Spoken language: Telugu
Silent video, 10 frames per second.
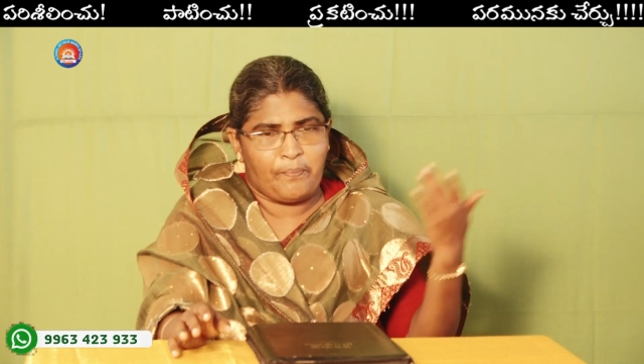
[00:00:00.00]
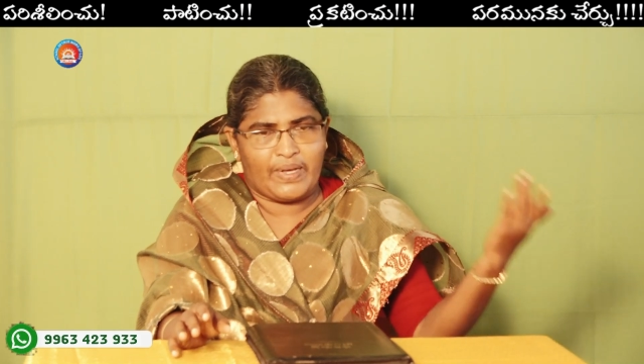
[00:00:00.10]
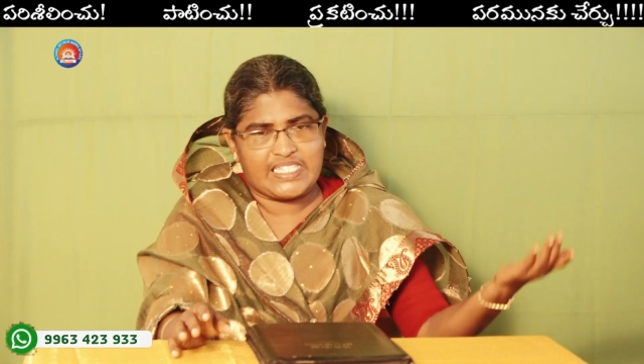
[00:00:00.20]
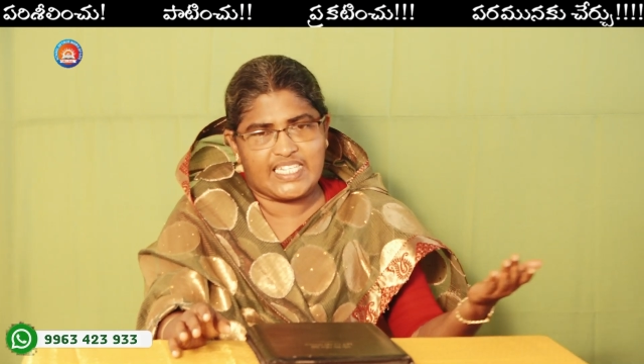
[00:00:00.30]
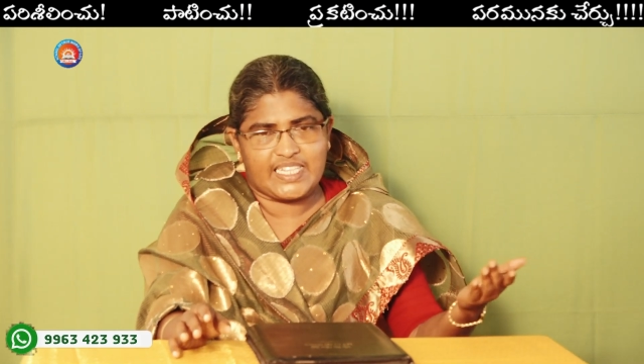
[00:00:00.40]

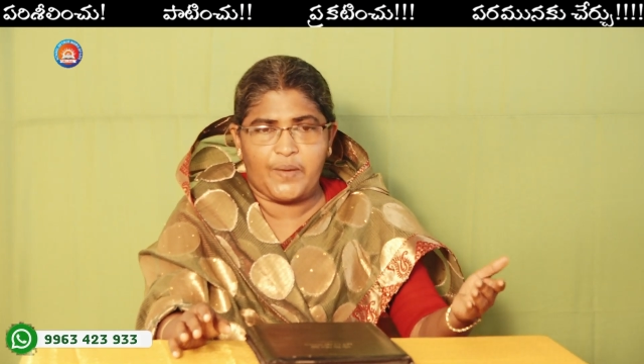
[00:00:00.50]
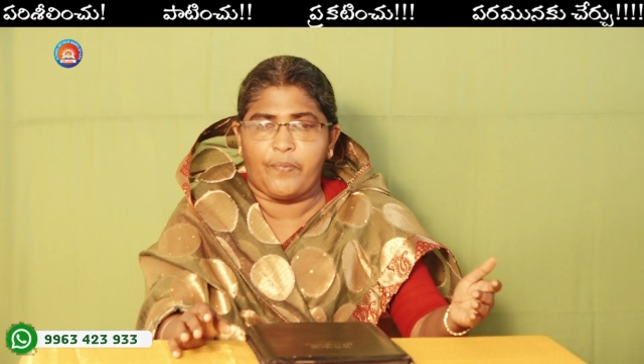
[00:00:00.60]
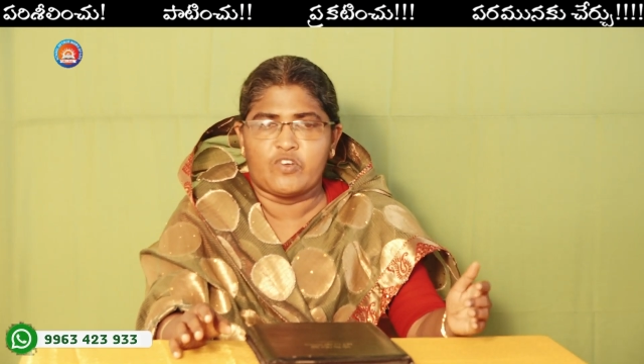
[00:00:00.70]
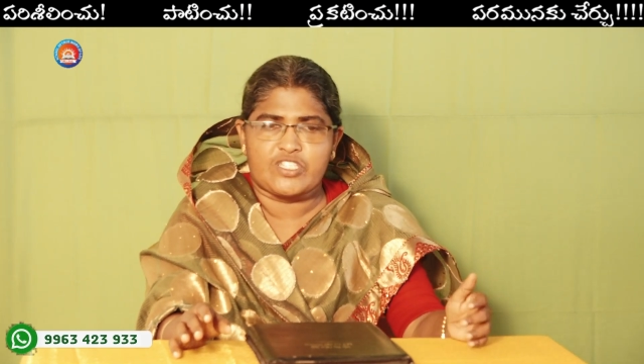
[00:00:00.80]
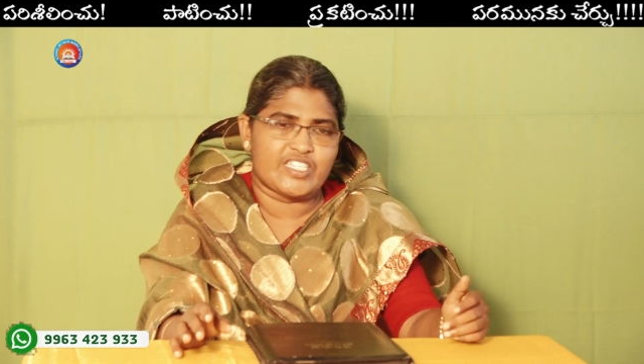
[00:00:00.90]

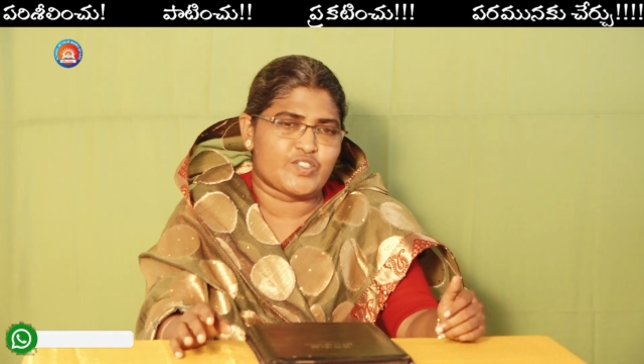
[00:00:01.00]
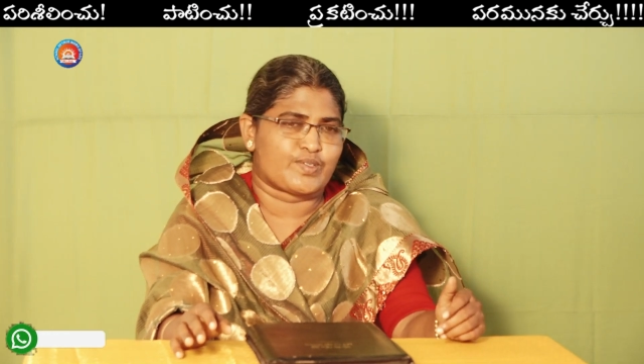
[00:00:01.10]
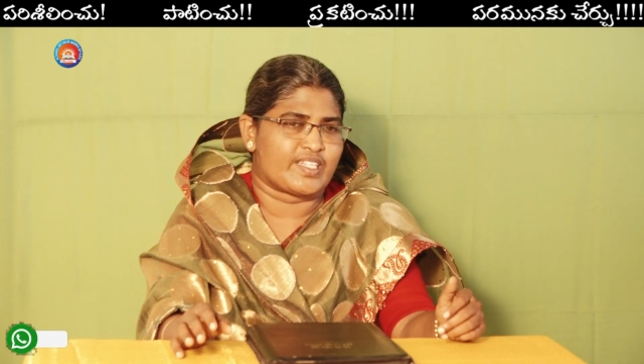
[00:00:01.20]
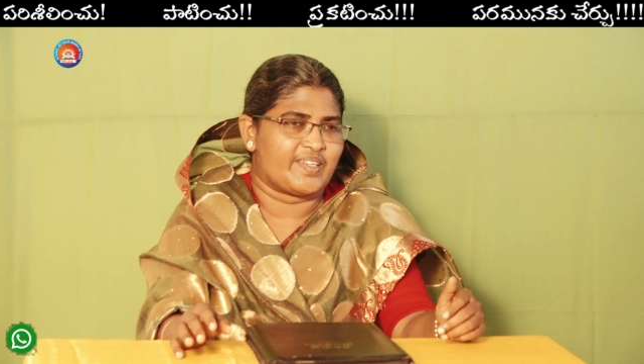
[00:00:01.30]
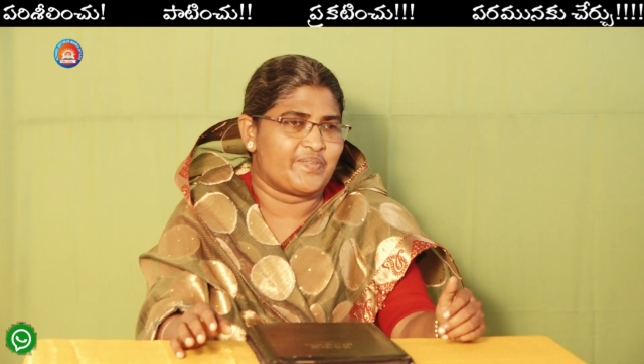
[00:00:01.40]
పశ్చాత్తాపం వచ్చేసి
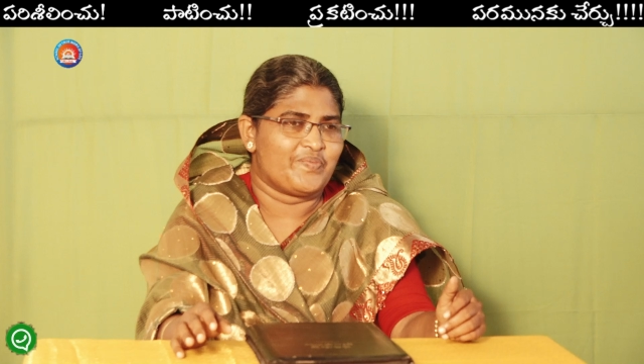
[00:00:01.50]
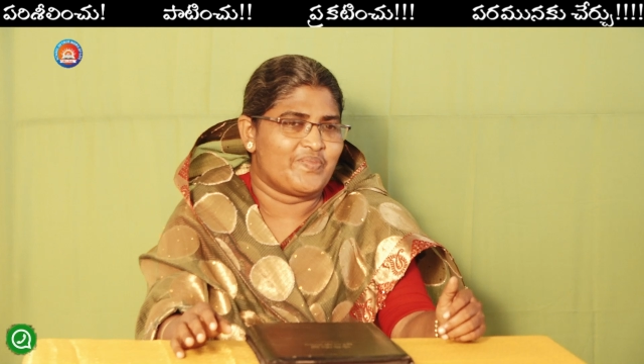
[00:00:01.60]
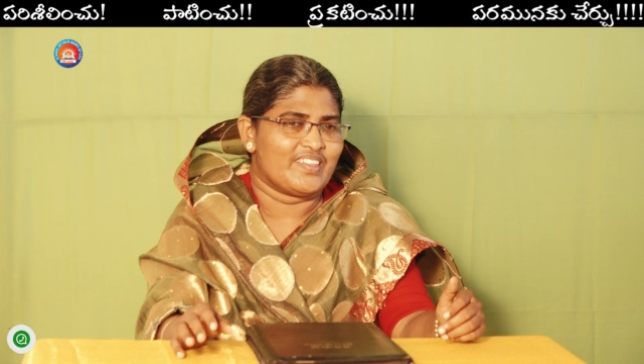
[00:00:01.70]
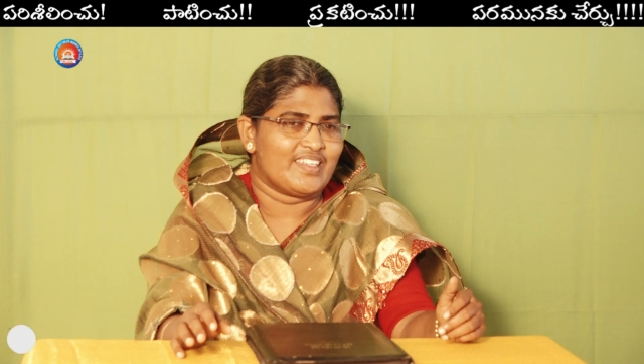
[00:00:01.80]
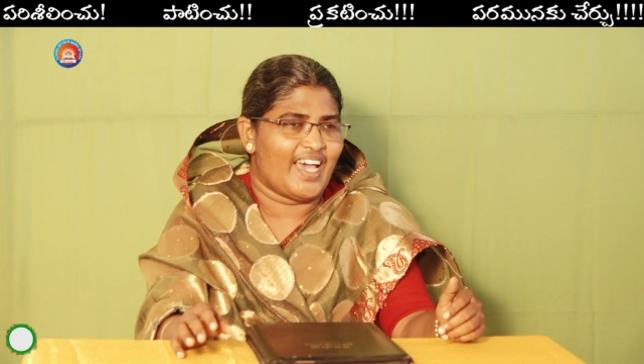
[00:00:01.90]
ఉంటుంది
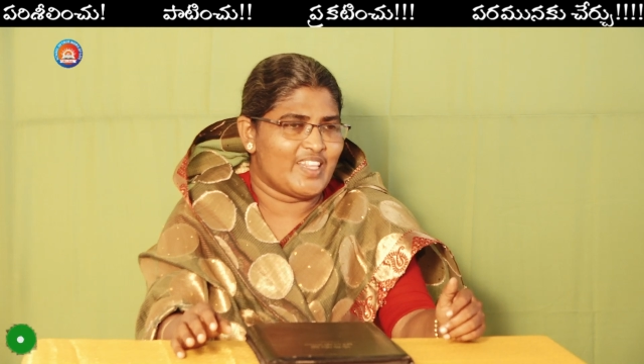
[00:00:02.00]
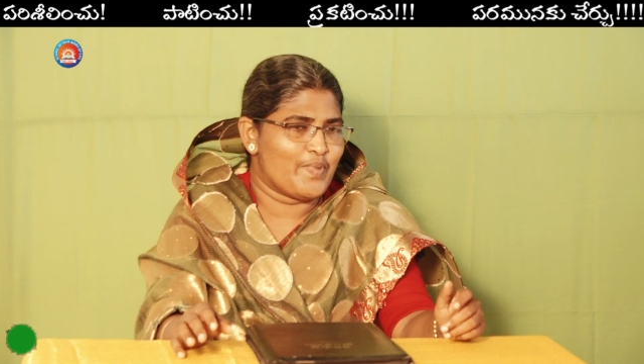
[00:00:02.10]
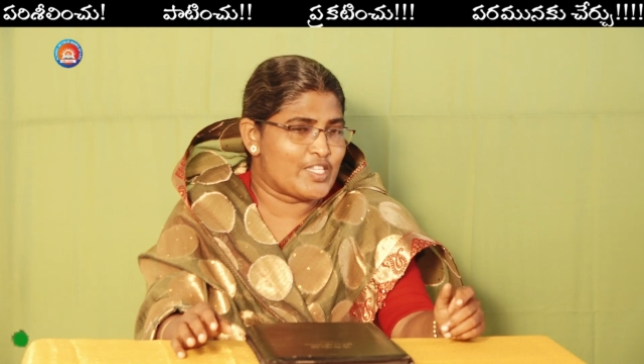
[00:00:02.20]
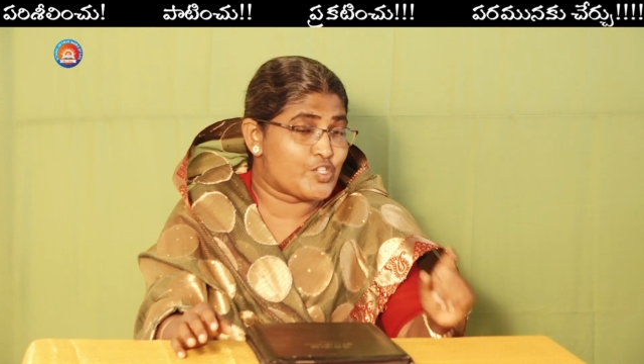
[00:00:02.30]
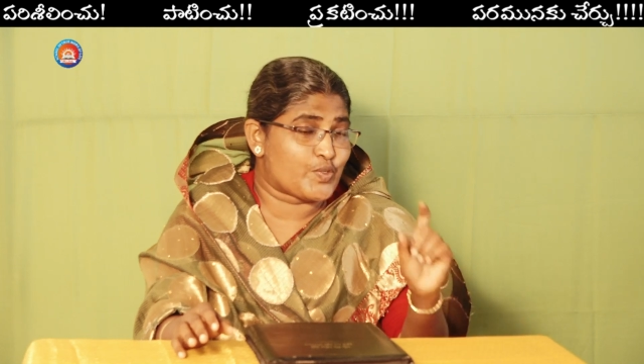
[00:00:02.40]
అది
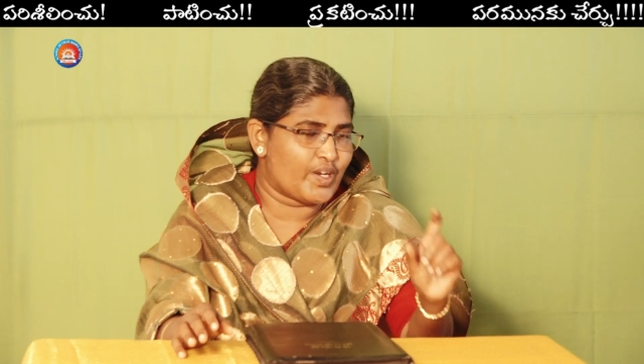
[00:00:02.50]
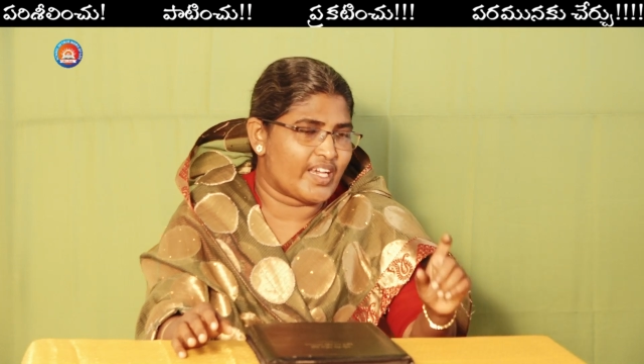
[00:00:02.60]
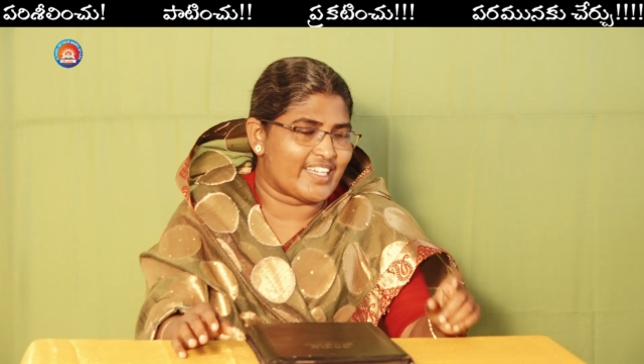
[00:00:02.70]
మెచ్చుకున్న